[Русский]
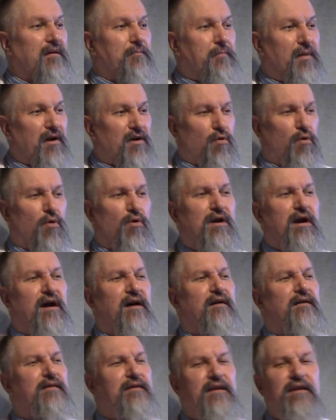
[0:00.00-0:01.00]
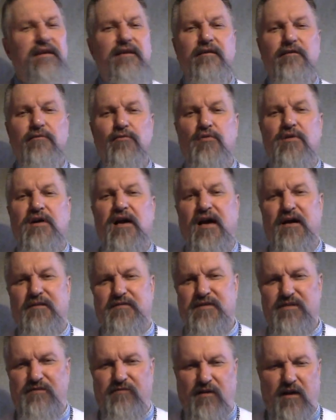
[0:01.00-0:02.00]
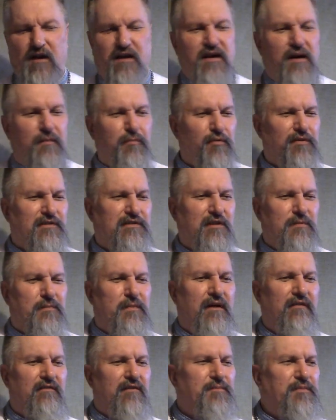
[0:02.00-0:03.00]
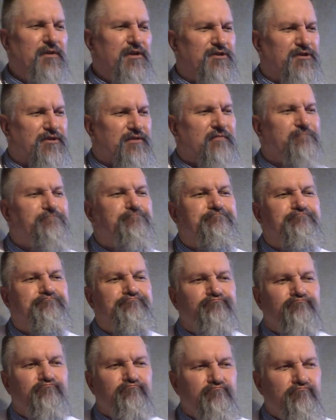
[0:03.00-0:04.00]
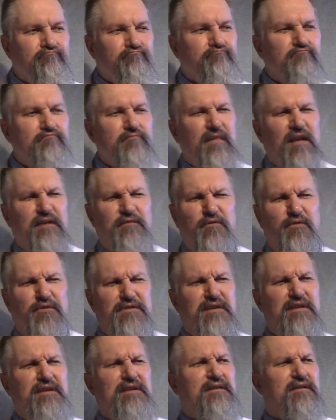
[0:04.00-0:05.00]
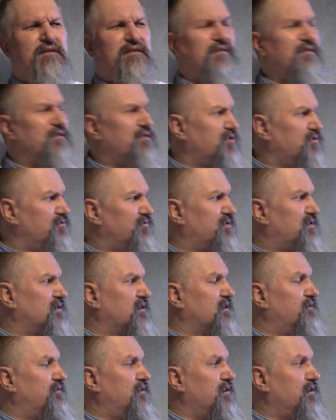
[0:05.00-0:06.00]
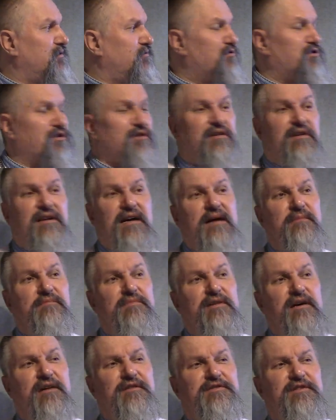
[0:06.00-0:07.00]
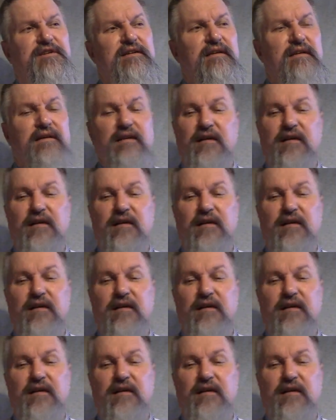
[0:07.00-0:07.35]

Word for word: порока и лукавства, как апостол Павел пишет. Вот, и Иисус говорил ученикам также,